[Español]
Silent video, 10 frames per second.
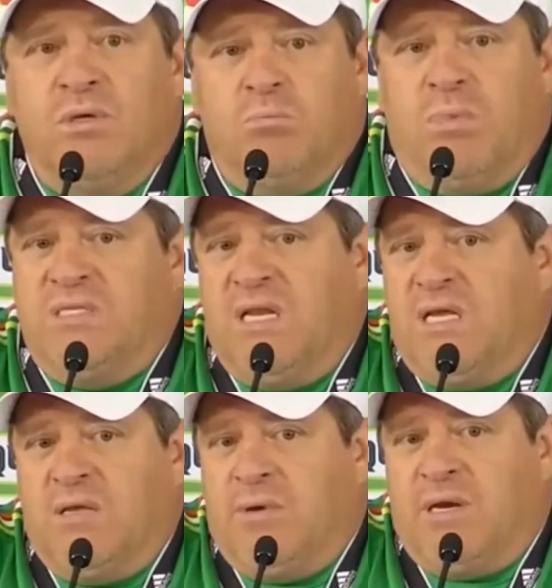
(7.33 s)
va a ser la
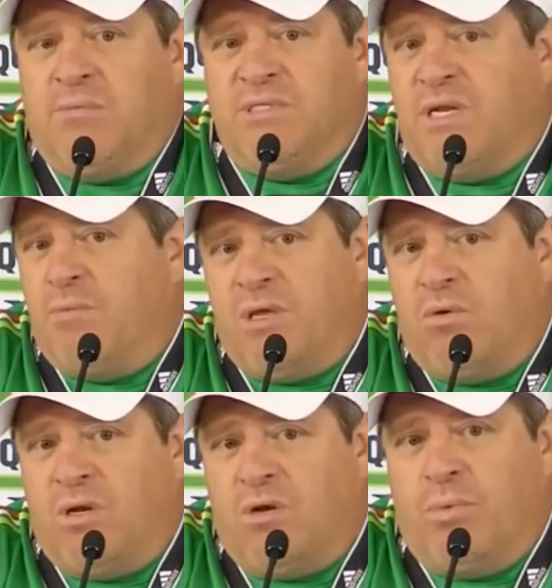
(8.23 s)
que va a representar a México en
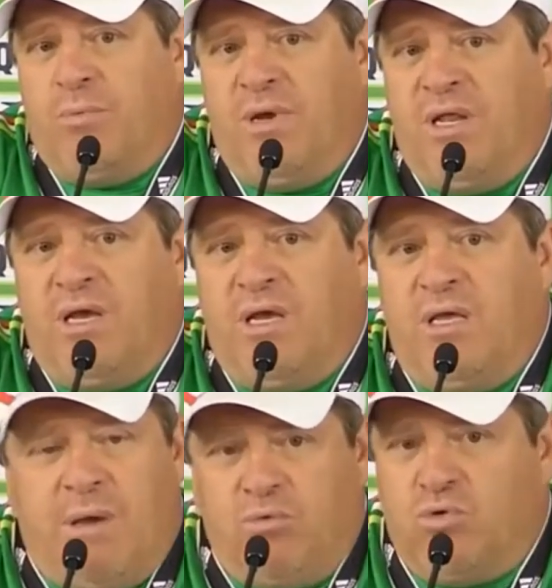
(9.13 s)
la Copa América y
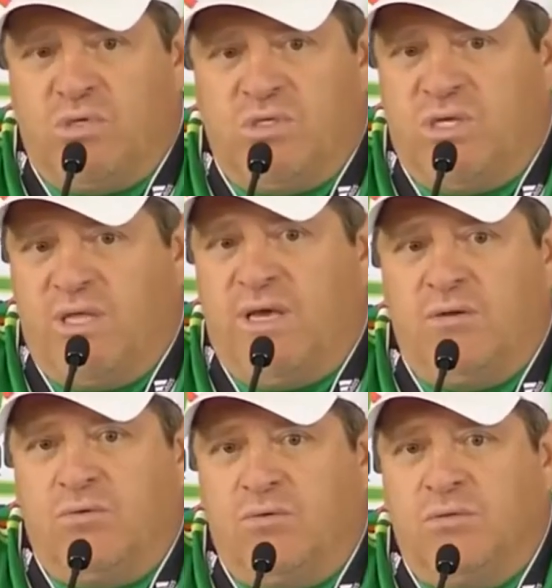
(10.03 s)
vamos con esa idea,
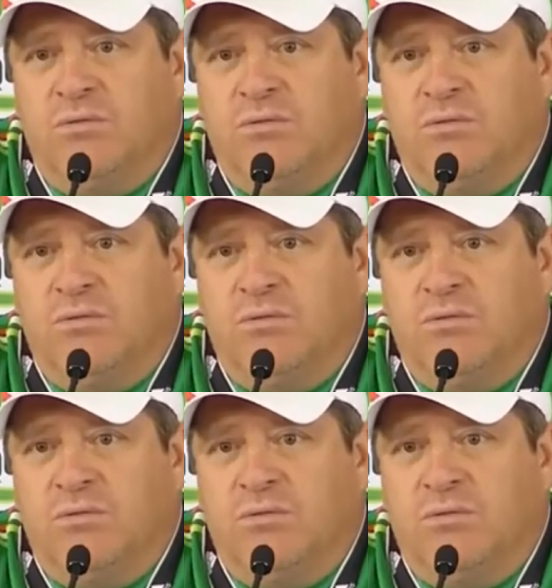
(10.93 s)
no